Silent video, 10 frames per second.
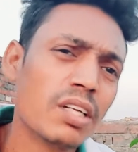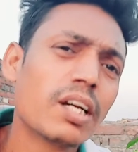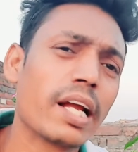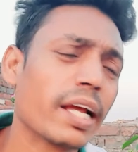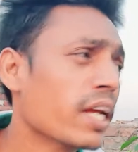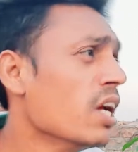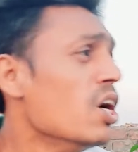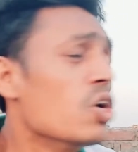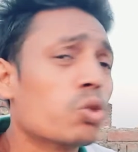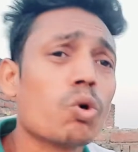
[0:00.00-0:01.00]
करेंगे
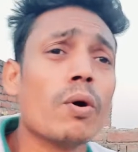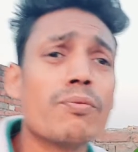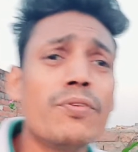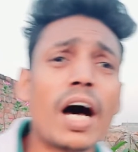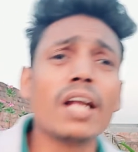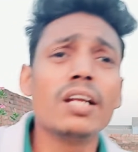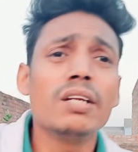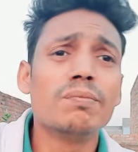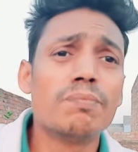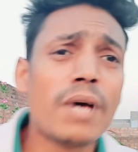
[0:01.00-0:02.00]
तो फिलहाल
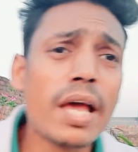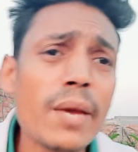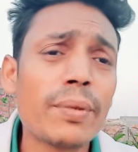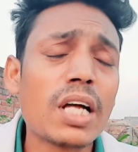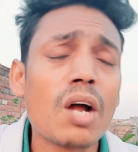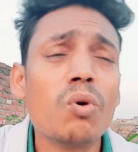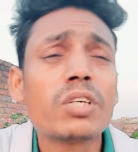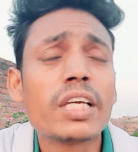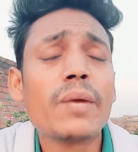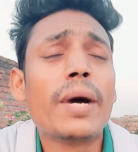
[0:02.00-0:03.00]
मैं ये बता रहा हूँ
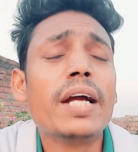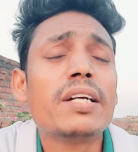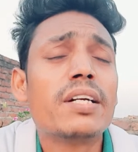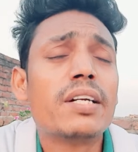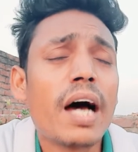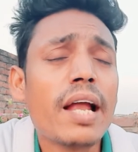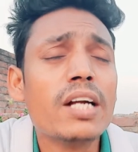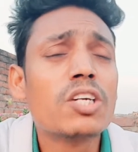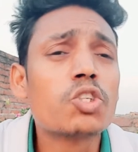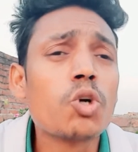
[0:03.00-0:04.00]
कि भाई
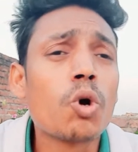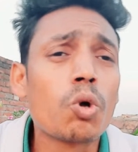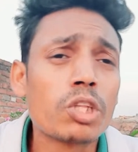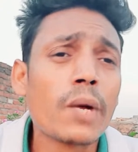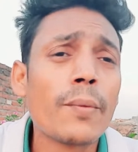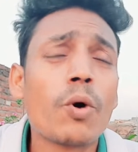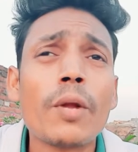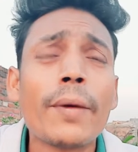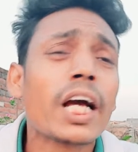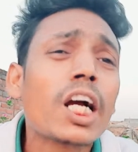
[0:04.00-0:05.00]
टैलेंट शो रोहतक में होने
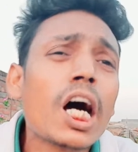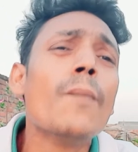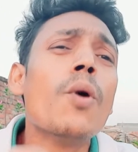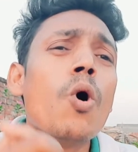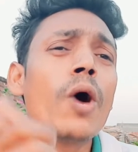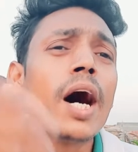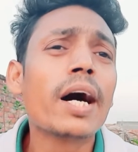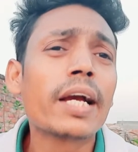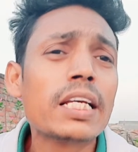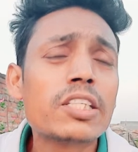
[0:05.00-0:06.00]
वाला कब होगा
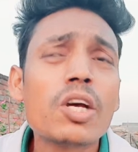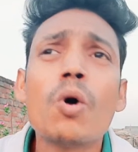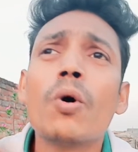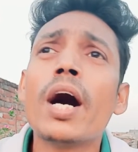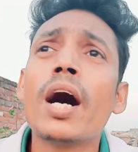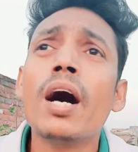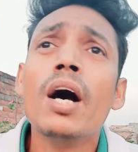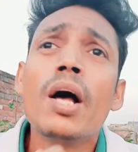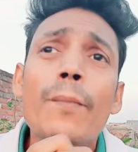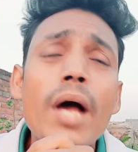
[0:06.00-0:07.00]
कैसे होगा
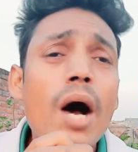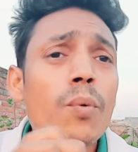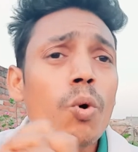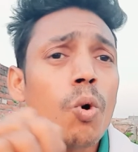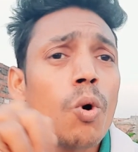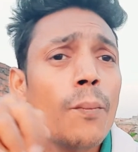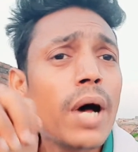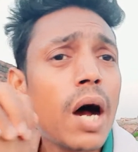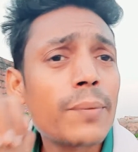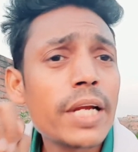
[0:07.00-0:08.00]
मैं आपको मैं
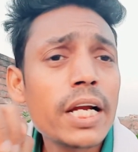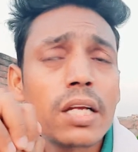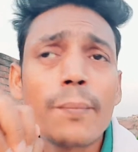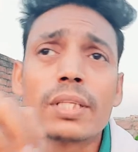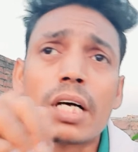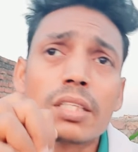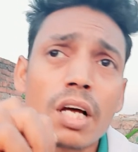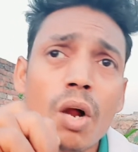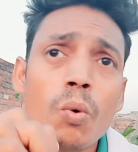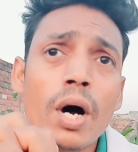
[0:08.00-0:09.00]
अपडेट बताता
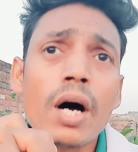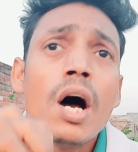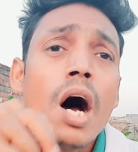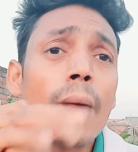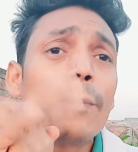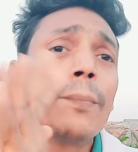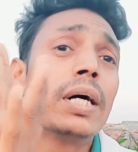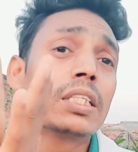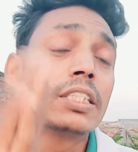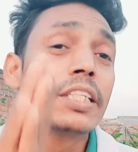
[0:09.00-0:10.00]
रहूँगा अब
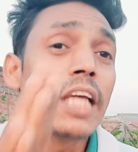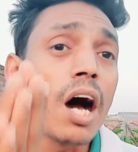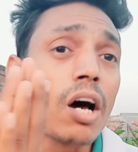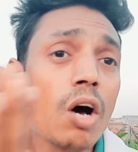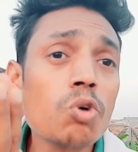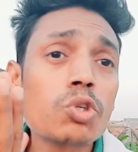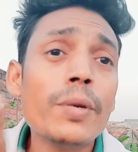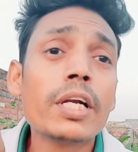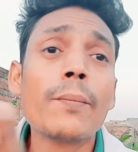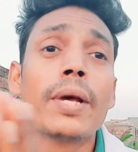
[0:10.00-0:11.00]
बस ये
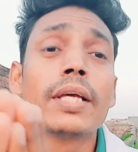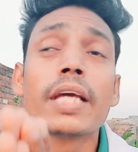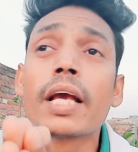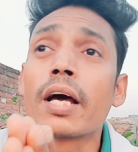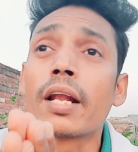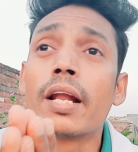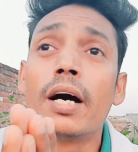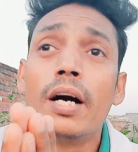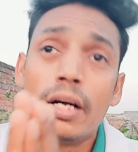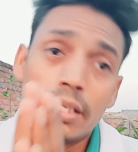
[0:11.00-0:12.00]
अनाउंसमेंट में ये करना
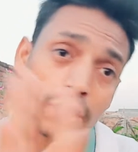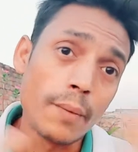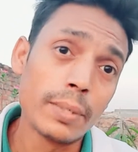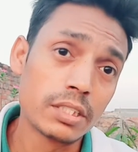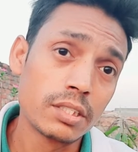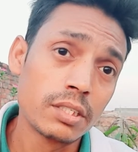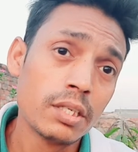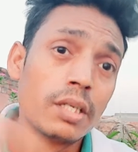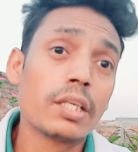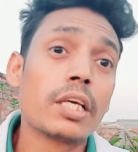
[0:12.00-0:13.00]
था बस
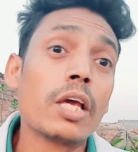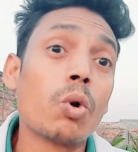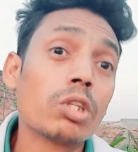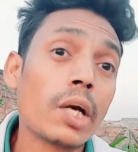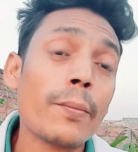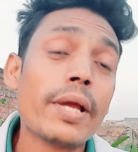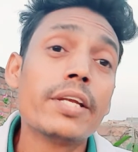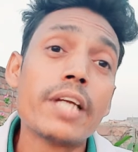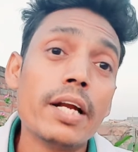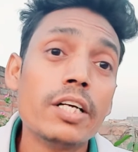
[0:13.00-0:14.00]
कि रोहतक में
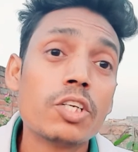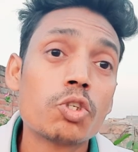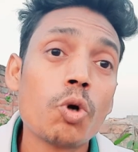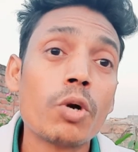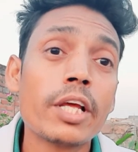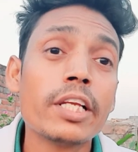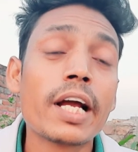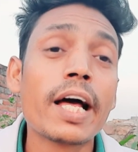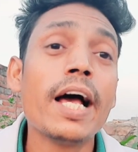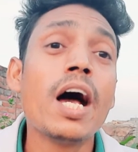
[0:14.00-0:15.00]
टैलेंट शो होने जा
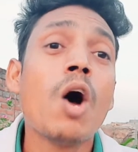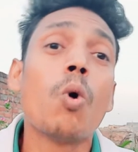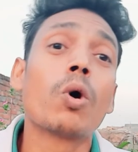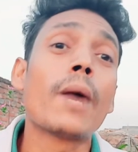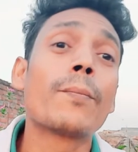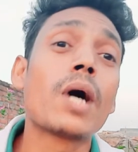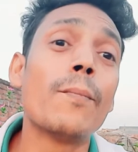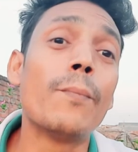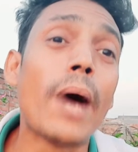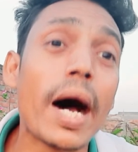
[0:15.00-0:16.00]
रहा है और आपका
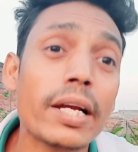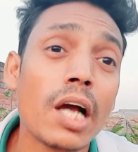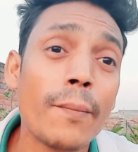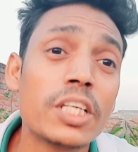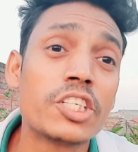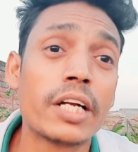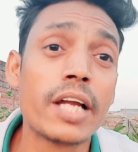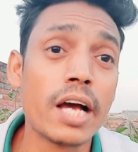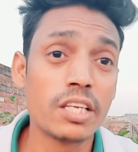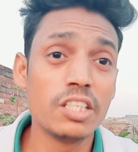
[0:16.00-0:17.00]
भाई अभी
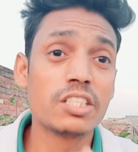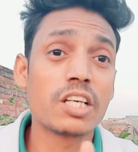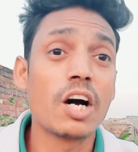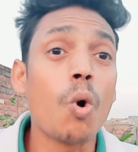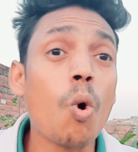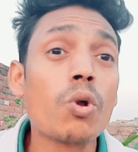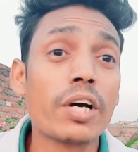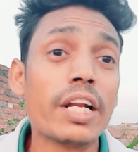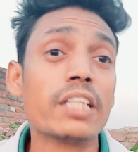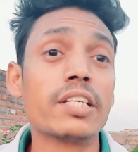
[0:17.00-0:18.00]
चड्डा ही इसका
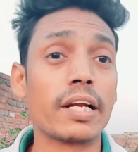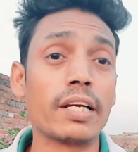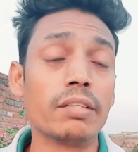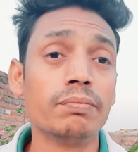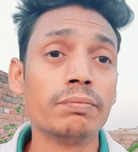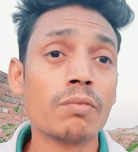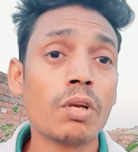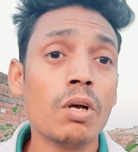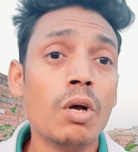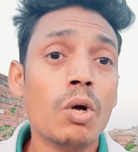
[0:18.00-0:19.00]
ऑर्गेनाइज़र है
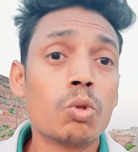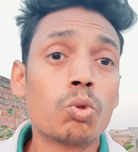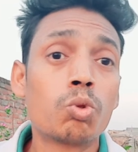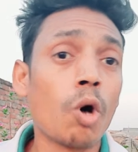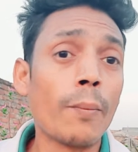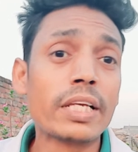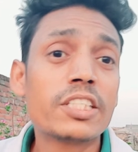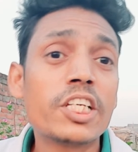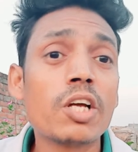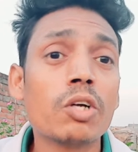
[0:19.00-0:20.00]
तो भाई
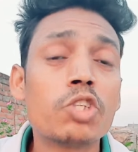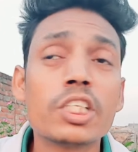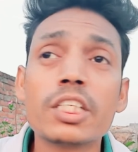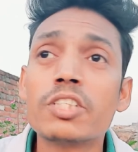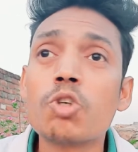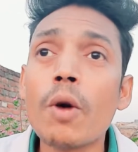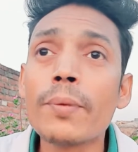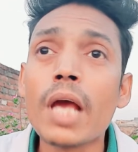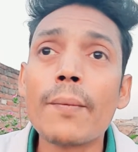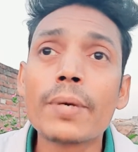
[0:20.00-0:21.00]
जी जिस जो
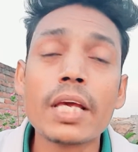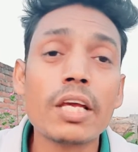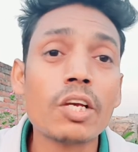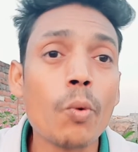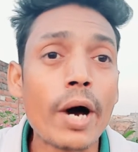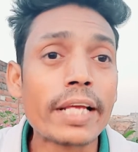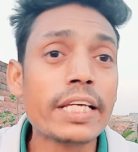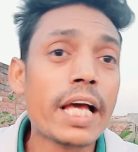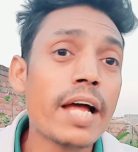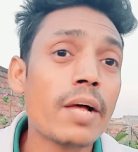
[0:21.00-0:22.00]
भी आपकी इंक्वायरी
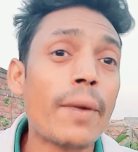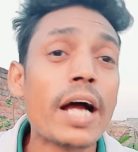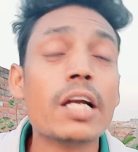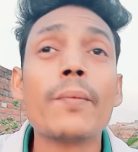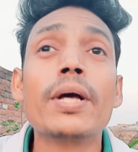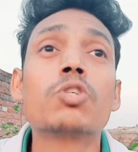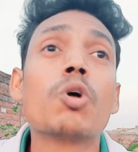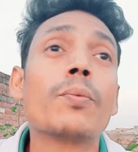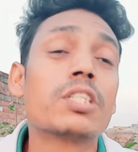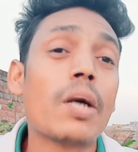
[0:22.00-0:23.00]
है माइंड में जो
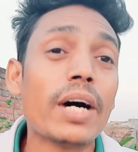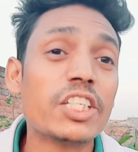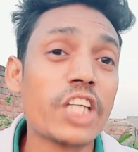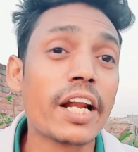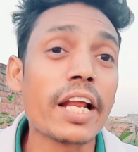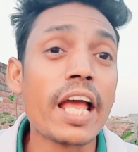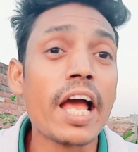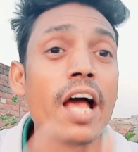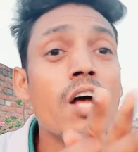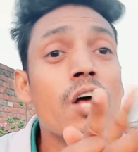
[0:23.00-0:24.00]
भी सवाल चल रहे हैं